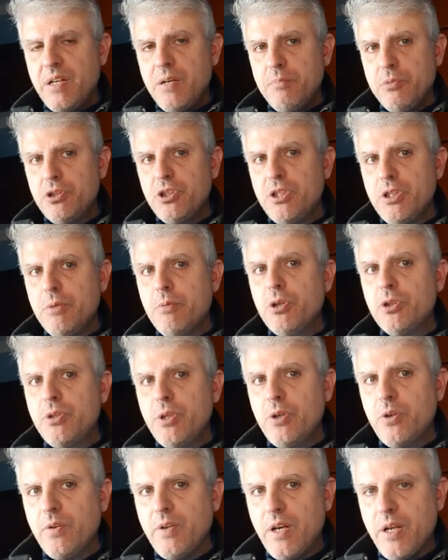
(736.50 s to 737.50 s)
Positivo
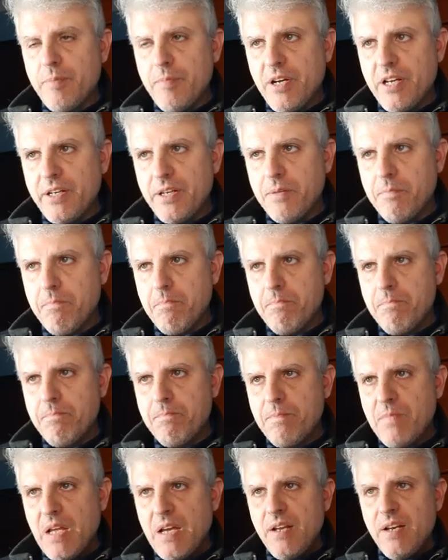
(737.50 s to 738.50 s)
óptico de la imagen.
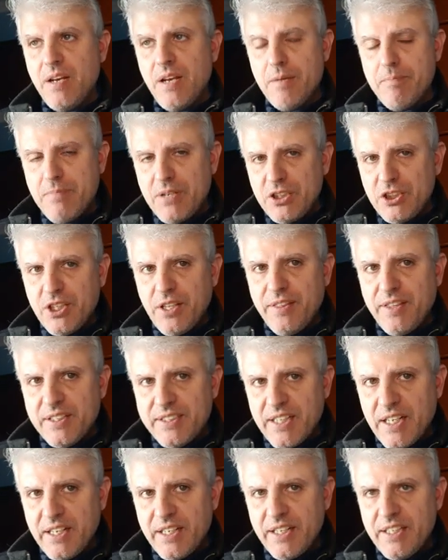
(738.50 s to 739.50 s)
Las manchas de
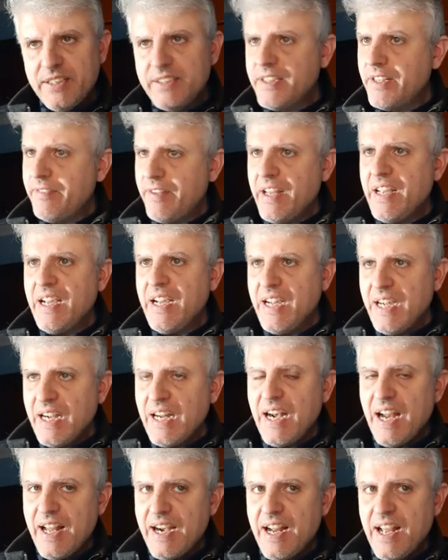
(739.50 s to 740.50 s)
sangre se ven
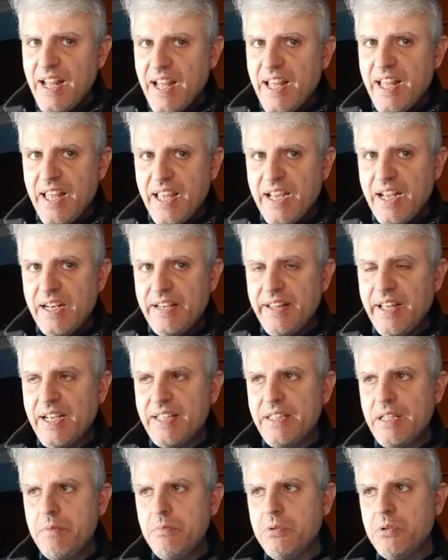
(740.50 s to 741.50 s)
claras en el
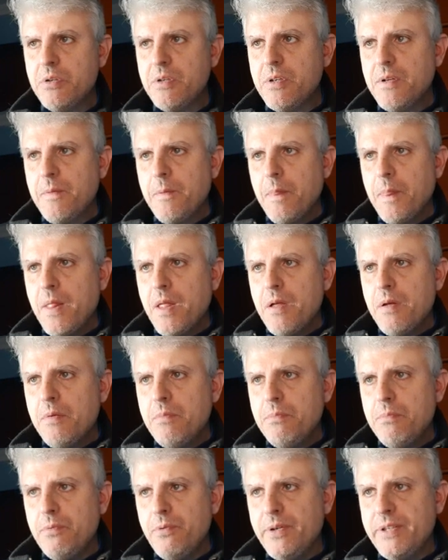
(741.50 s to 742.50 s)
negativo,
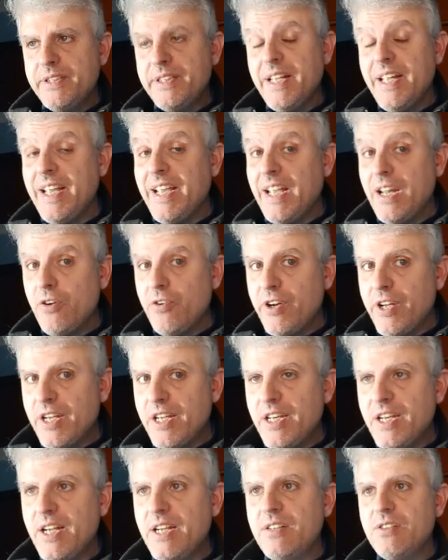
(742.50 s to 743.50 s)
pues en el
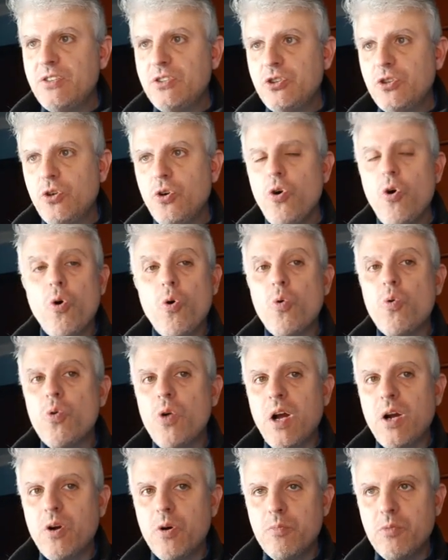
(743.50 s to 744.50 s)
original son
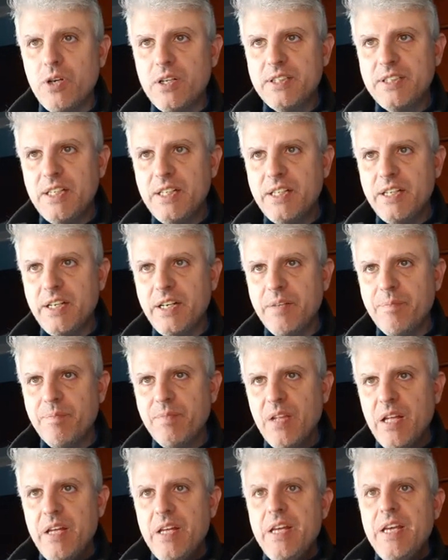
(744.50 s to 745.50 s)
oscuras como la sangre.
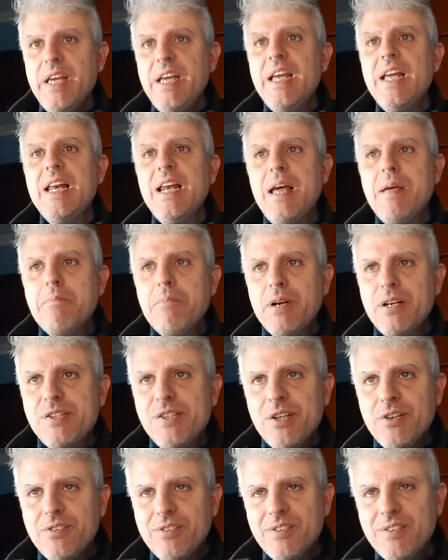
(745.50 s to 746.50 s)
Y la
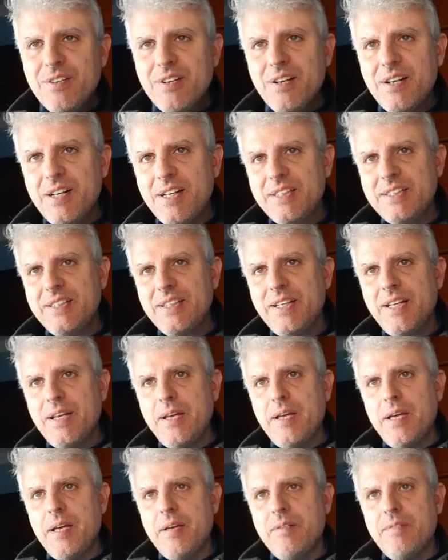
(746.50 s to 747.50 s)
inversión hace
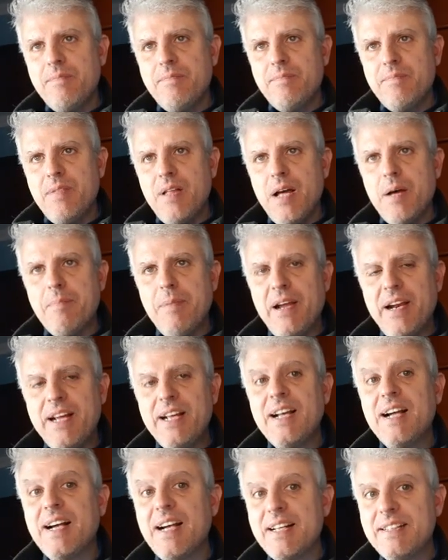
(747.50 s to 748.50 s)
que
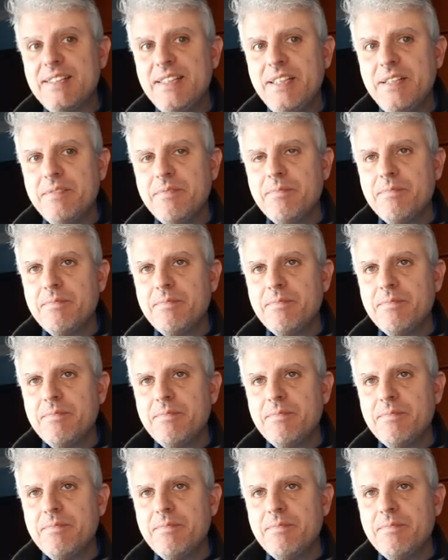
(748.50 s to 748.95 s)
aparezcan así.